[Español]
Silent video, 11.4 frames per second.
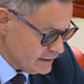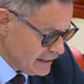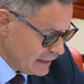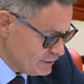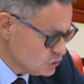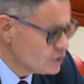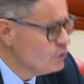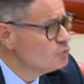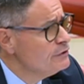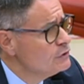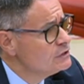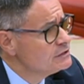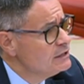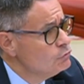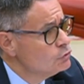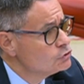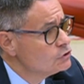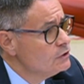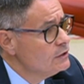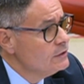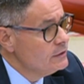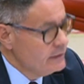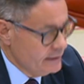nada menos que dos millones de euros.
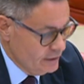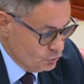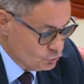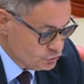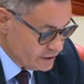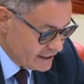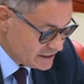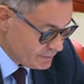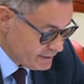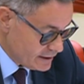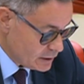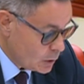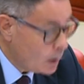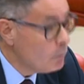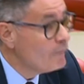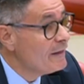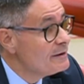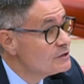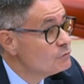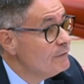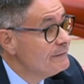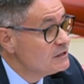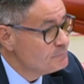Nos gustaría saber cómo de
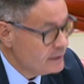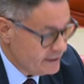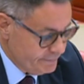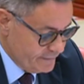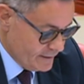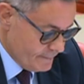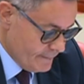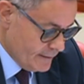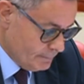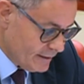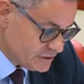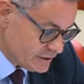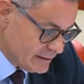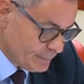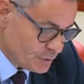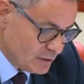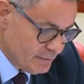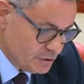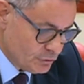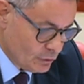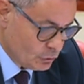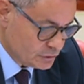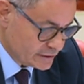abierto y de transparente va a ser el procedimiento
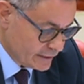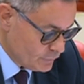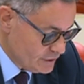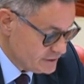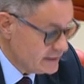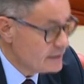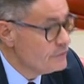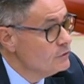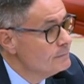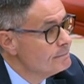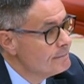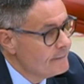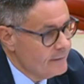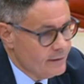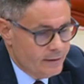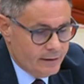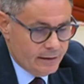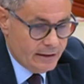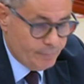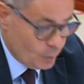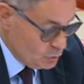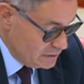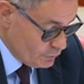de contratación y selección. Y
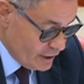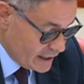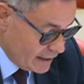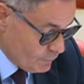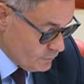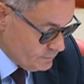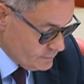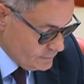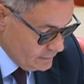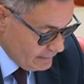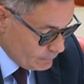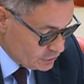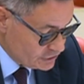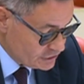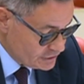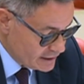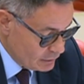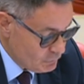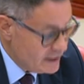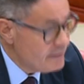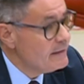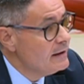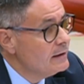por último y a cabo, vamos a insistir en una
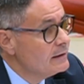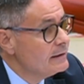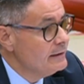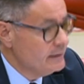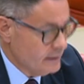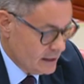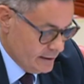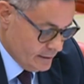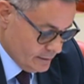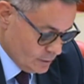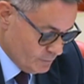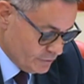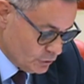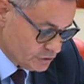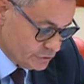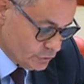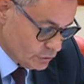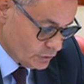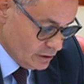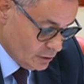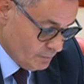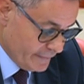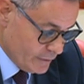idea que, que, comentó el señor,
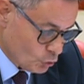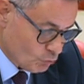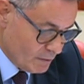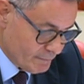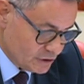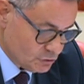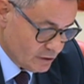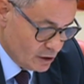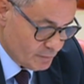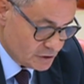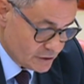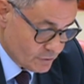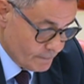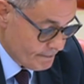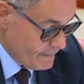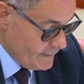el compañero Rubén Manso el año pasado,